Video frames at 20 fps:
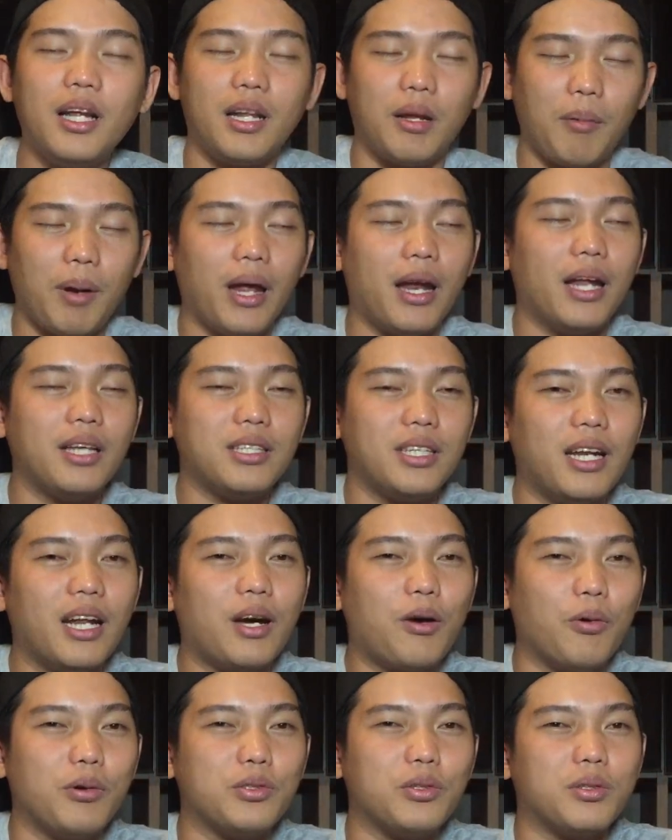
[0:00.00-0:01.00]
เรื่องหนี่งทำลายน่า
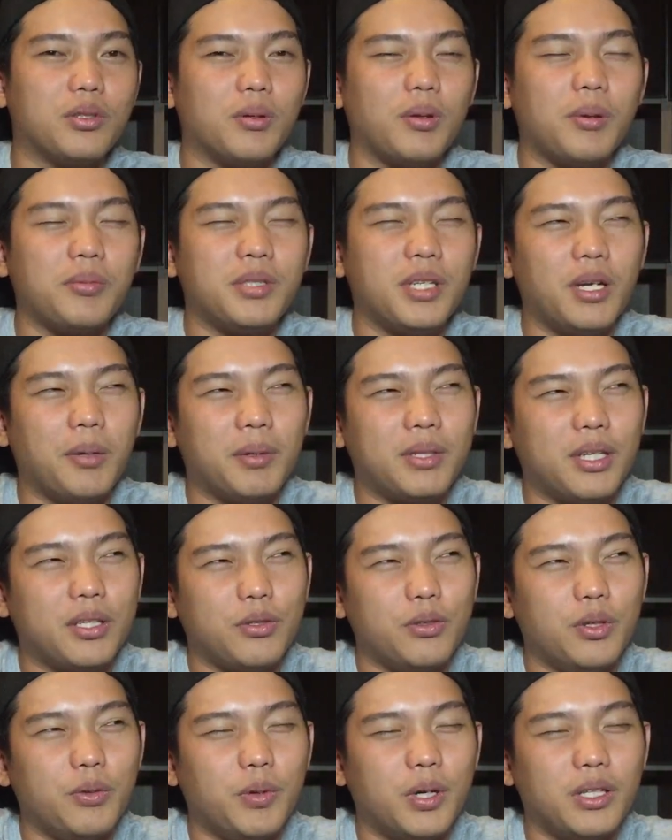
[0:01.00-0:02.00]
จะน่ากลัวสุดสำหรับ
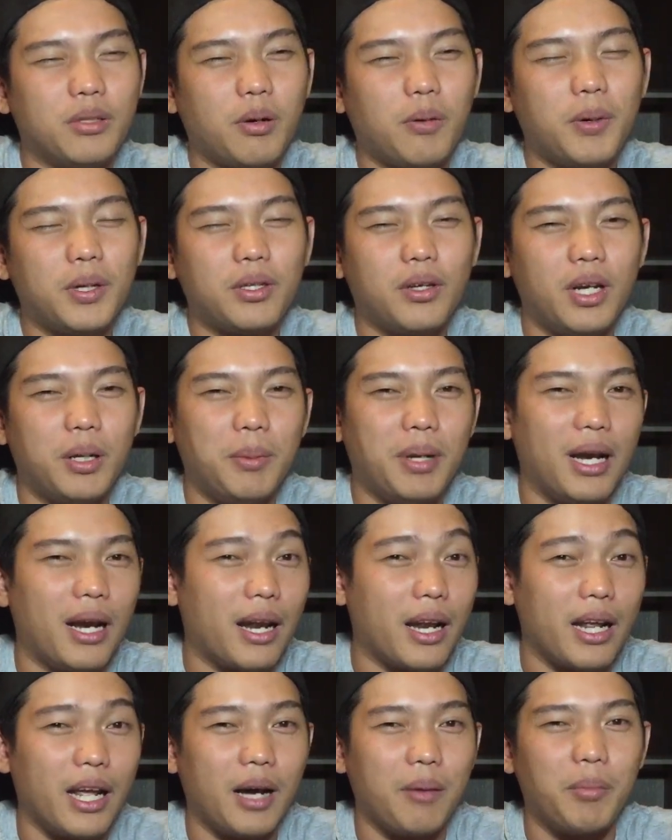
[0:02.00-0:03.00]
cinematic universe เพราะว่าตอนนี้
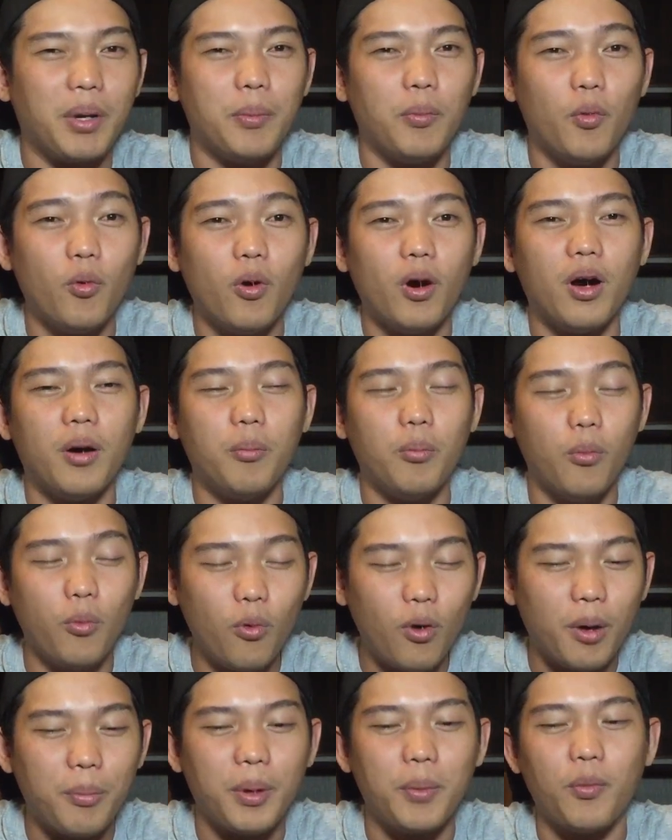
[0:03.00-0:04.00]
มันเรียงไปมั่ว
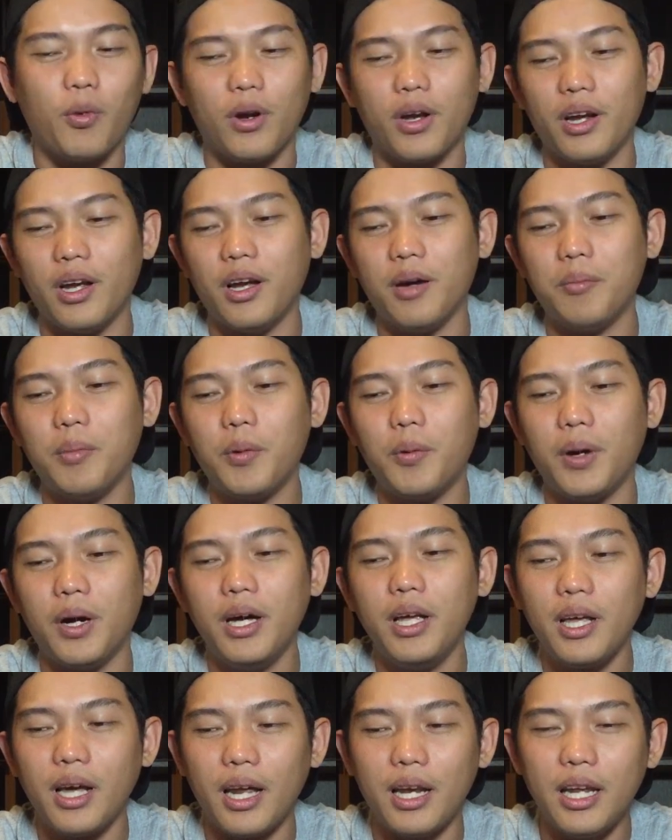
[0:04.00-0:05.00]
มั่วไปหมดนะครับไม่
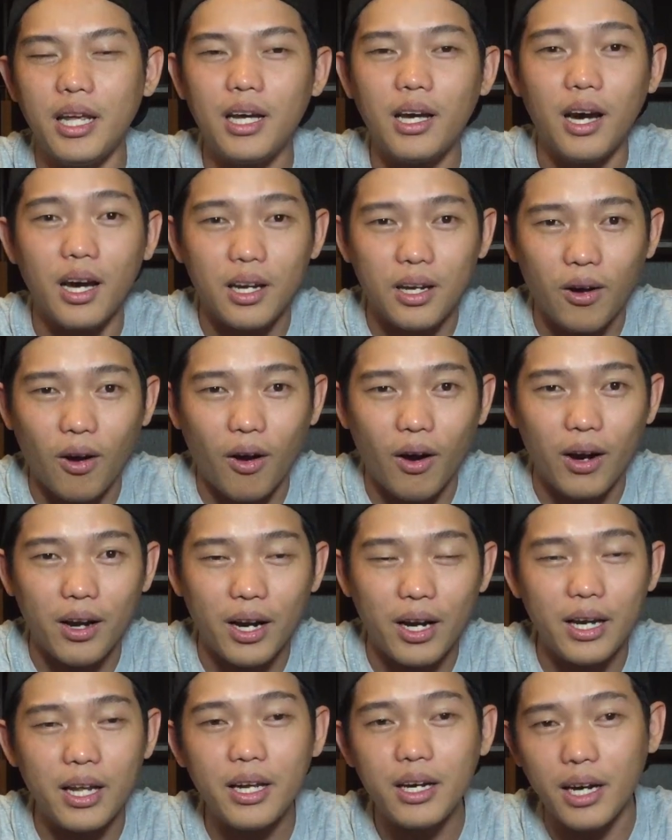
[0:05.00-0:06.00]
ว่าเฮ้ยอันนี้เกิดก่
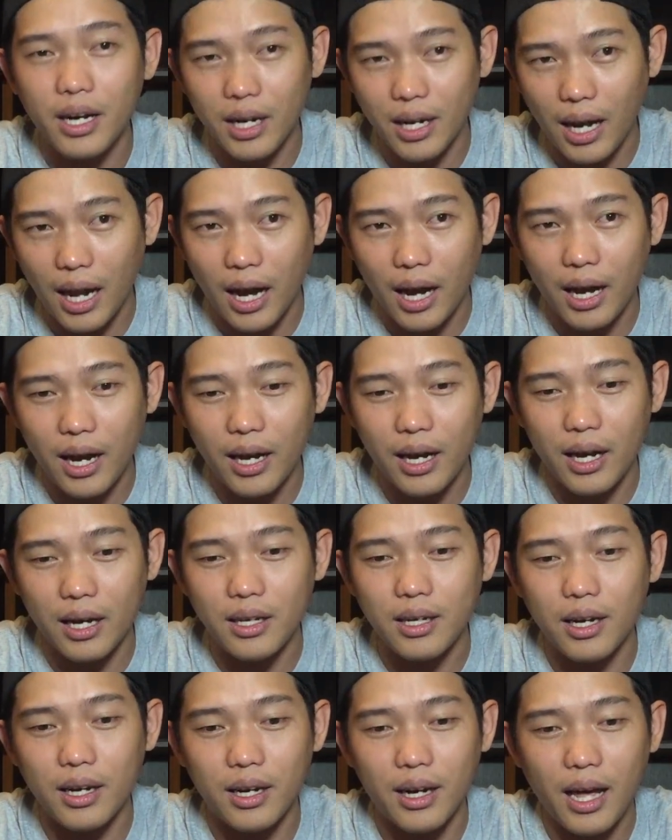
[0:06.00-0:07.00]
อน อันนี้เกิดหลัง อั
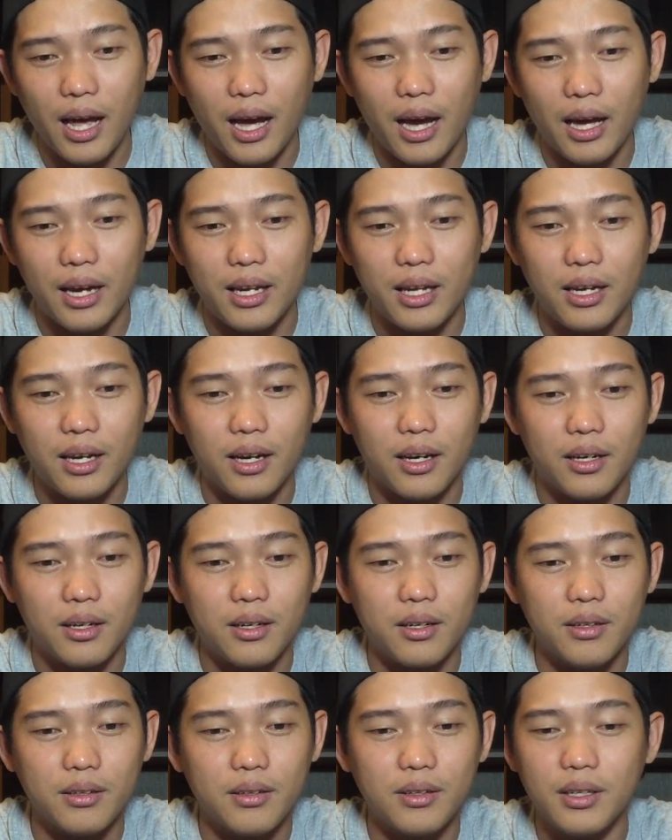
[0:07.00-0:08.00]
นนั้นเกิดหน้าอันนี้เกิ
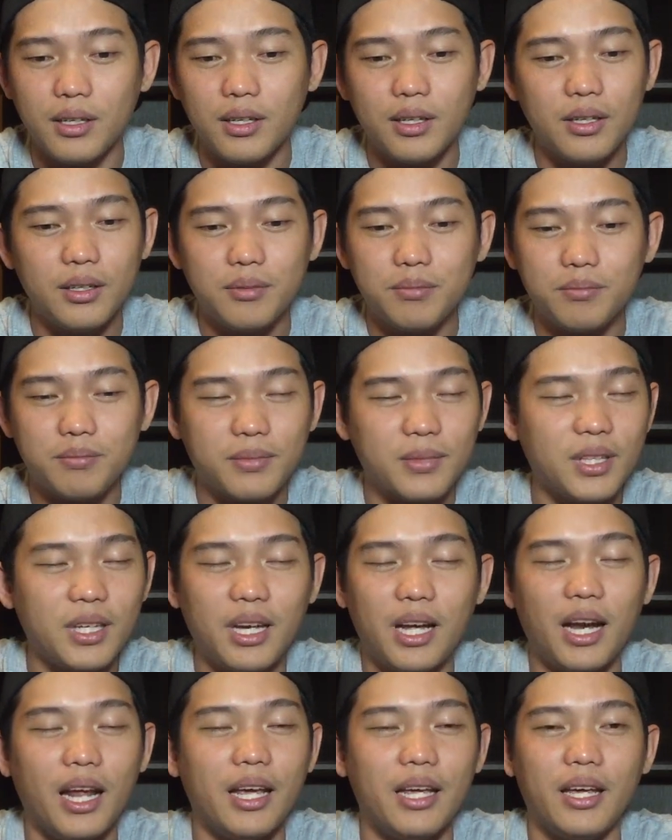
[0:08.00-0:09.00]
ด
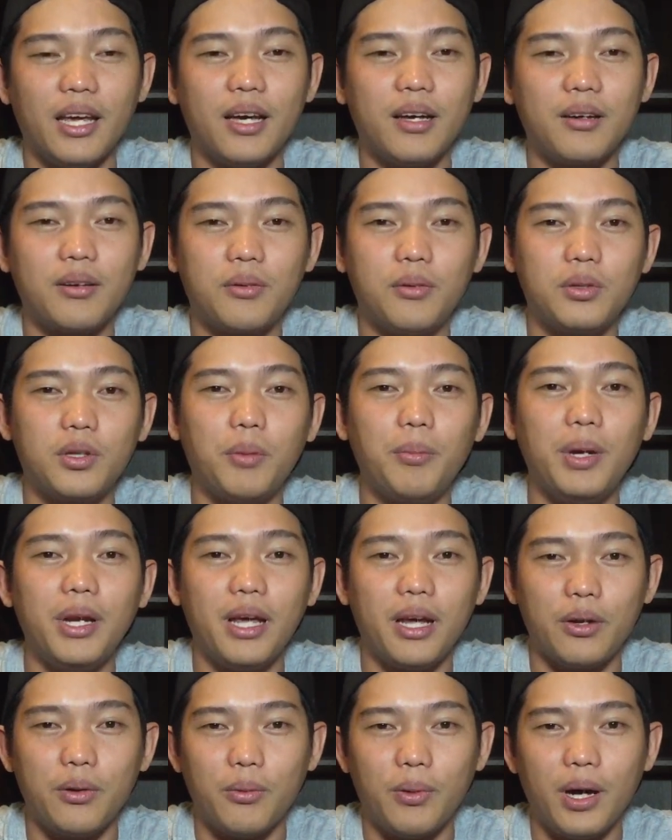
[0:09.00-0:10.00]
อะไรเงี้ยคุณต้อ
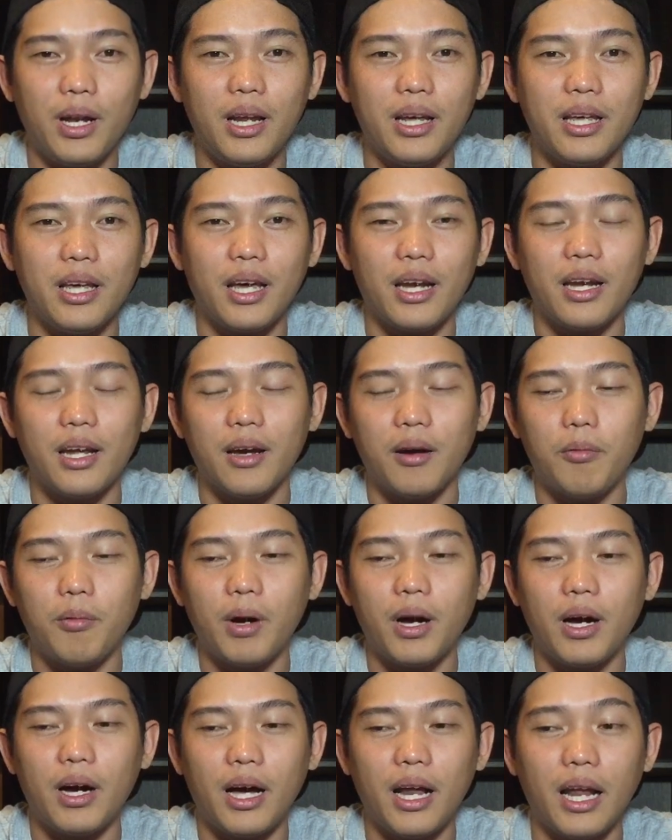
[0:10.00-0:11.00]
งไปเรียงดูให้ละเอียดนะ
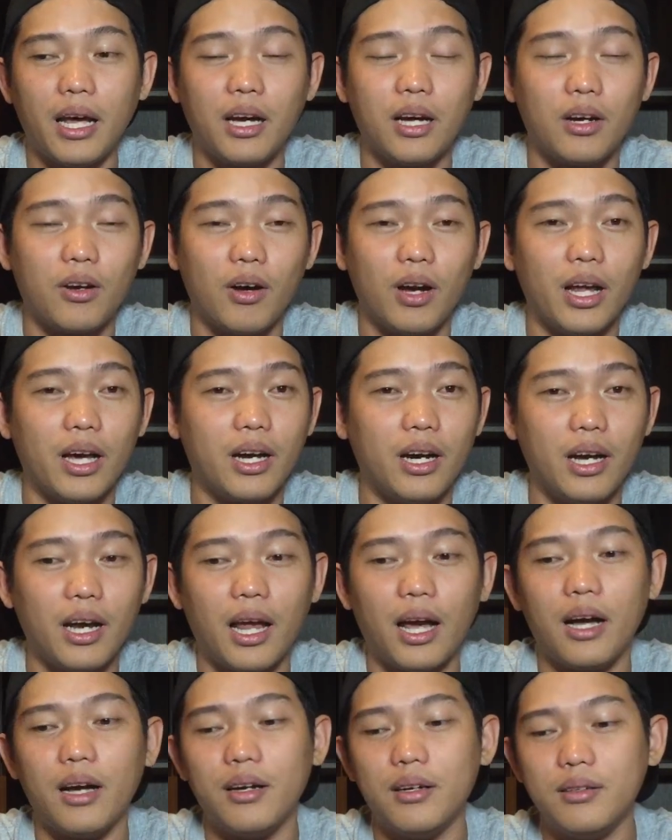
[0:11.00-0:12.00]
ครับ ว่าอะไรเกิดก่อนอะไร
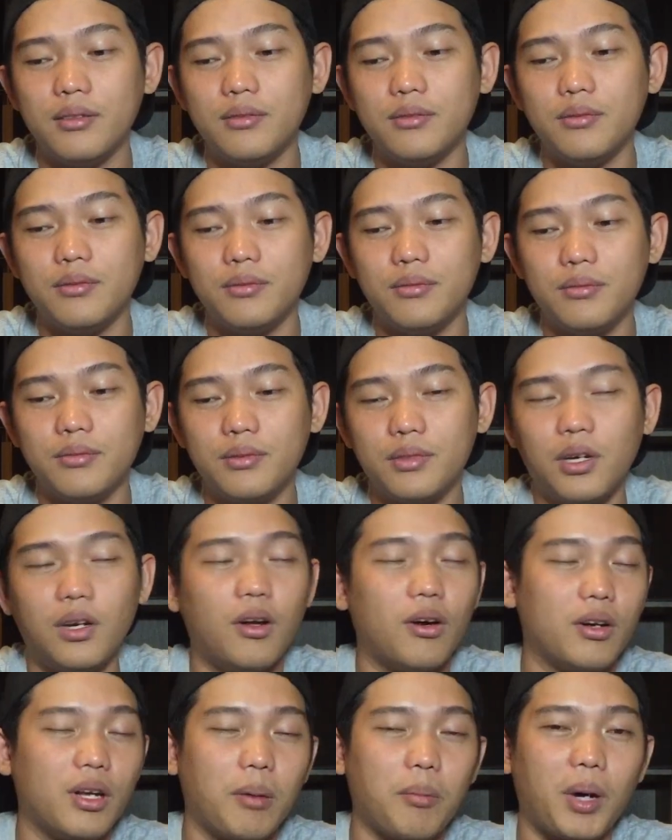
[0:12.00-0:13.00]
เกิดหลัง
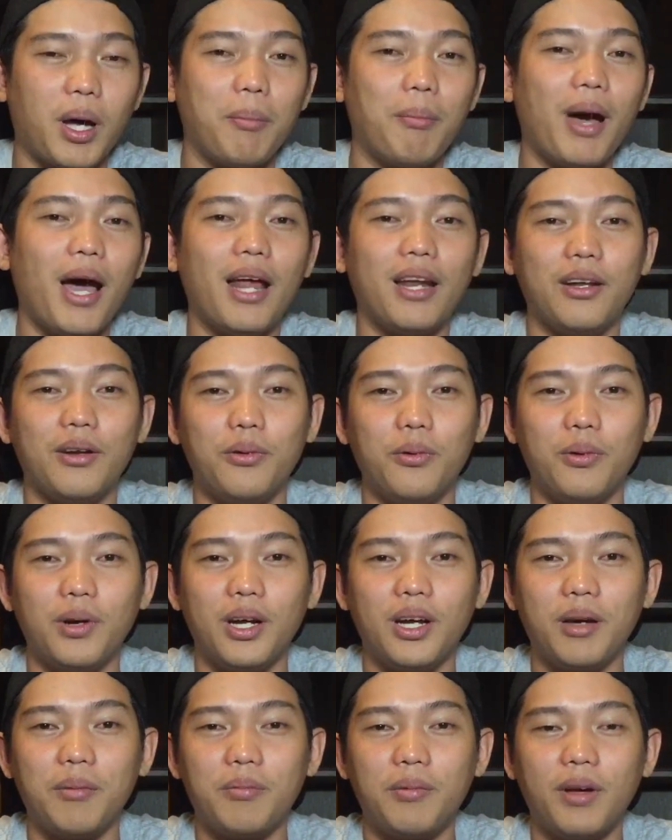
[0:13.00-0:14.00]
ก็ลองทำกันบ้านไป
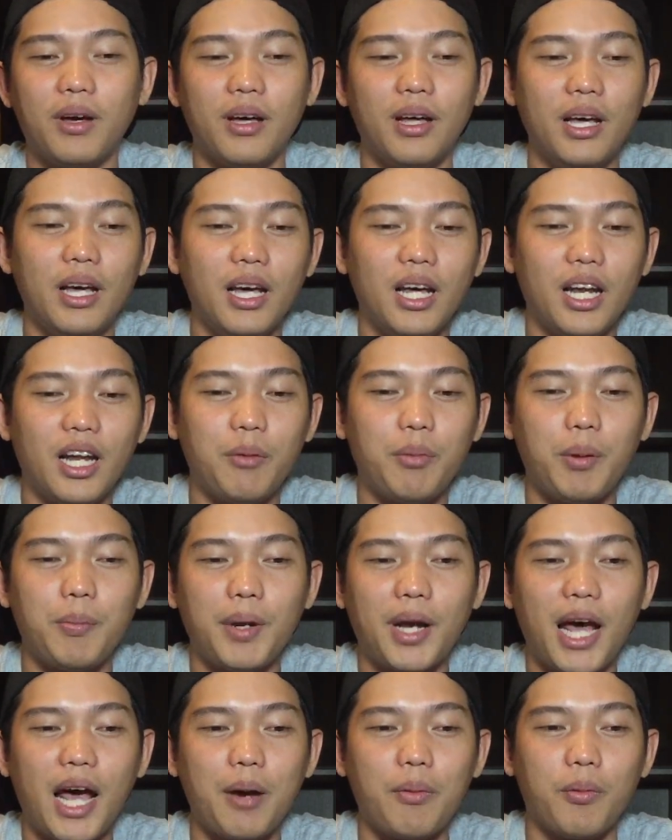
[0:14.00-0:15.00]
ดูนะครับ ว่าถ้า
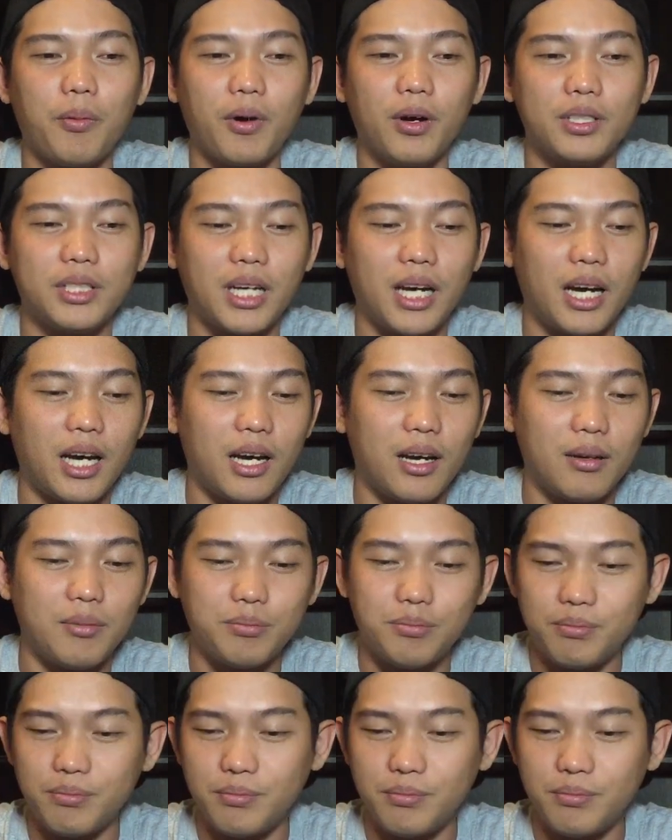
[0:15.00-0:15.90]
เป็นไปได้ผมก็จะ